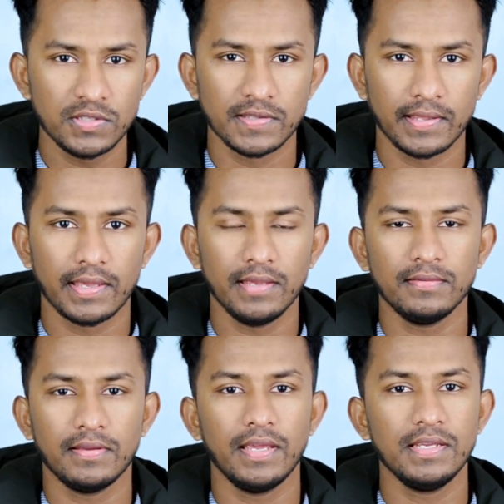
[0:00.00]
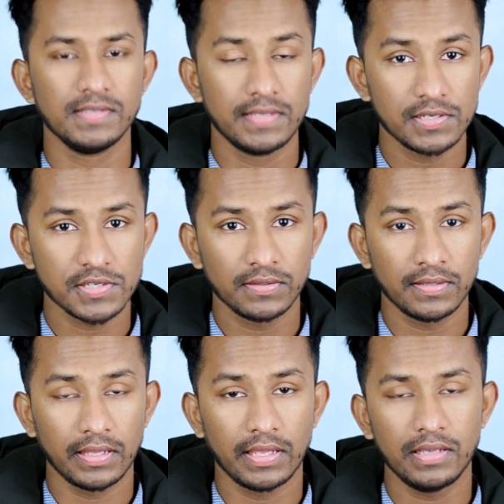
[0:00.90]
থেকে এই সেশন
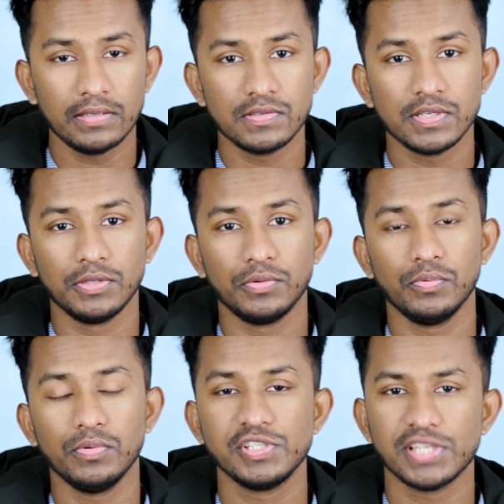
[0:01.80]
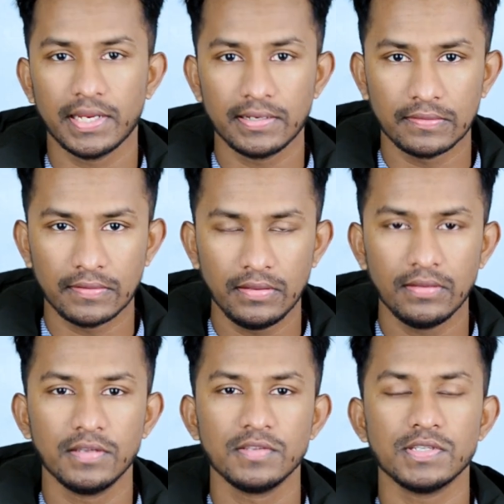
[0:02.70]
থেকে যেহেতু চায়নাতে
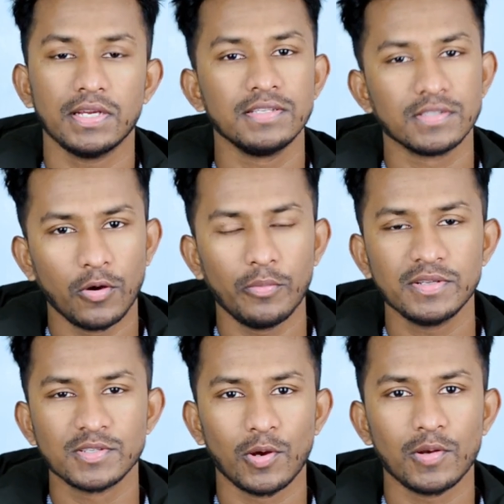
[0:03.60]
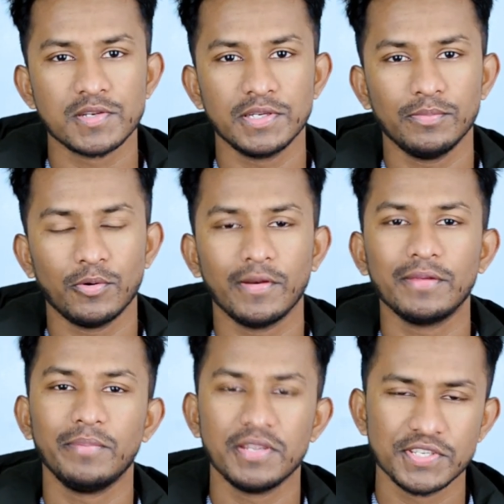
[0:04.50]
চাইনিজ গভর্নমেন্ট স্কলারশিপ অনেক
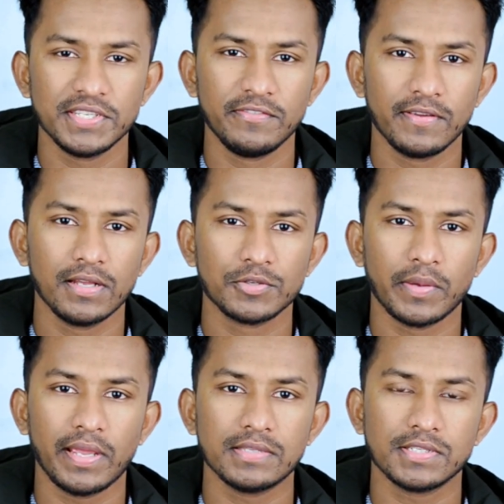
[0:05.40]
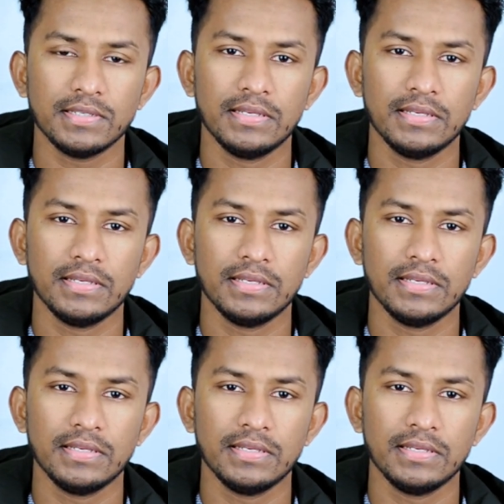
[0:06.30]
বেশি ডিফিকাল্ট হয়ে গেছে